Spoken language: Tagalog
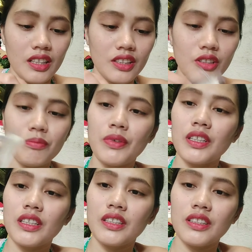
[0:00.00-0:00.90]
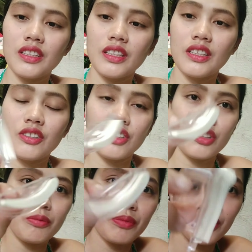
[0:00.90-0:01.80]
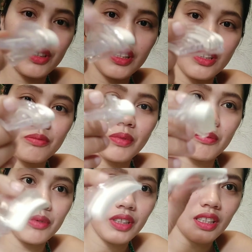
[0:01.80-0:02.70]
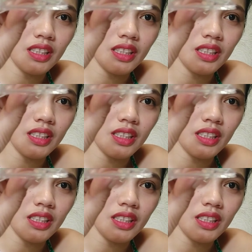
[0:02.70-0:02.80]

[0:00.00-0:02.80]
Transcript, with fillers: Ito pag eh, tinan nyo, ito po, hindi ko pa po siya